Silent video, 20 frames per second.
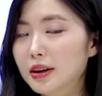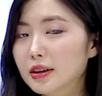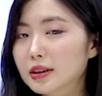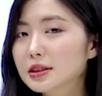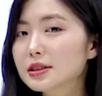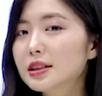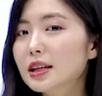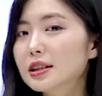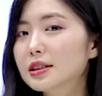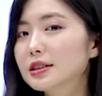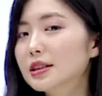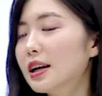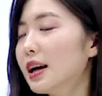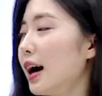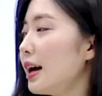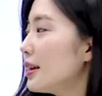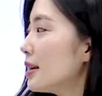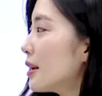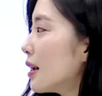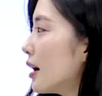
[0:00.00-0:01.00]
근데 그게
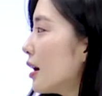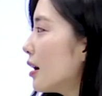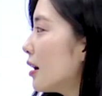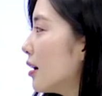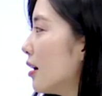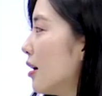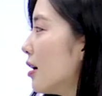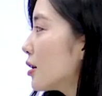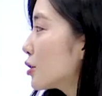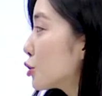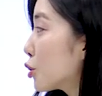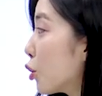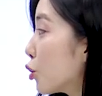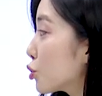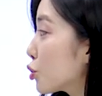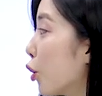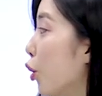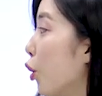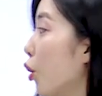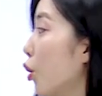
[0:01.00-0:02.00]
아니라 너,
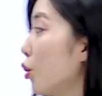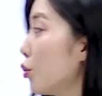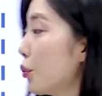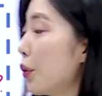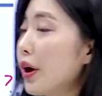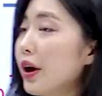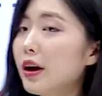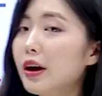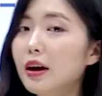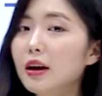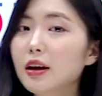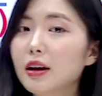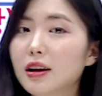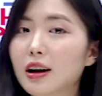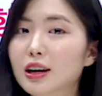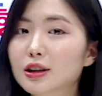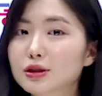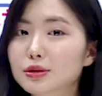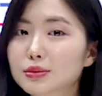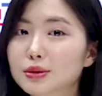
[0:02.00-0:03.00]
너 왜?
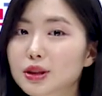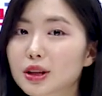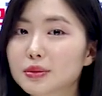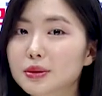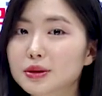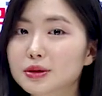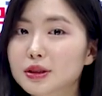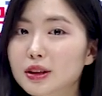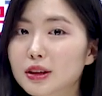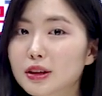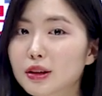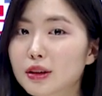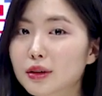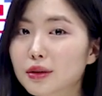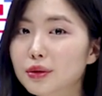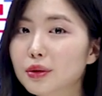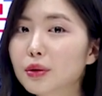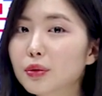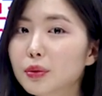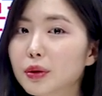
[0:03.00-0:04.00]
하고 물어보는데
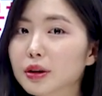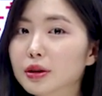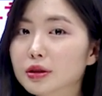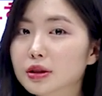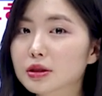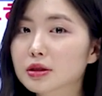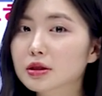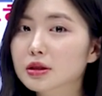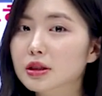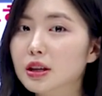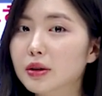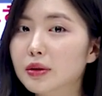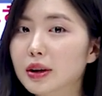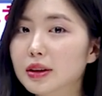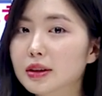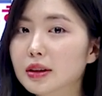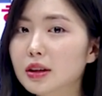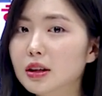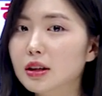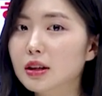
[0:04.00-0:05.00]
너 왜 이렇게 늦게
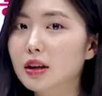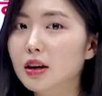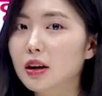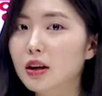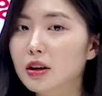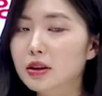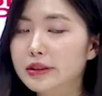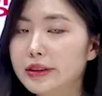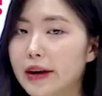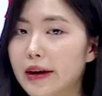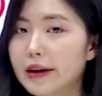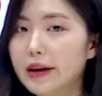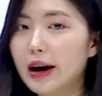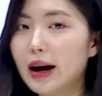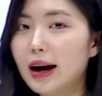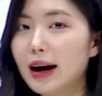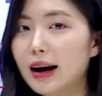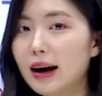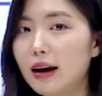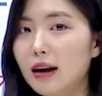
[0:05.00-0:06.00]
왔니?
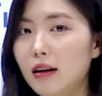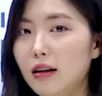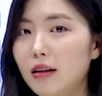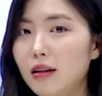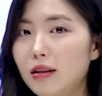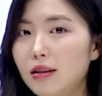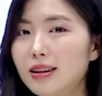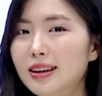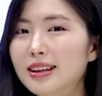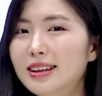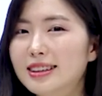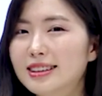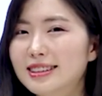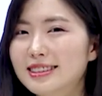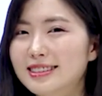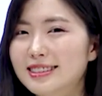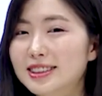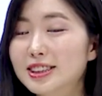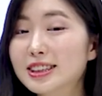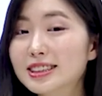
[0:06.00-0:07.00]
걔가
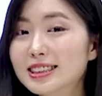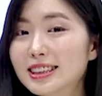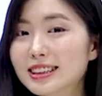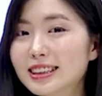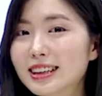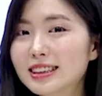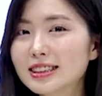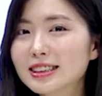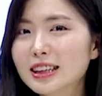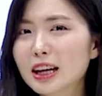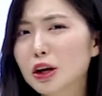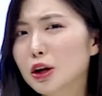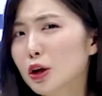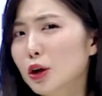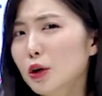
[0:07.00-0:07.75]
이렇게 시작하는 게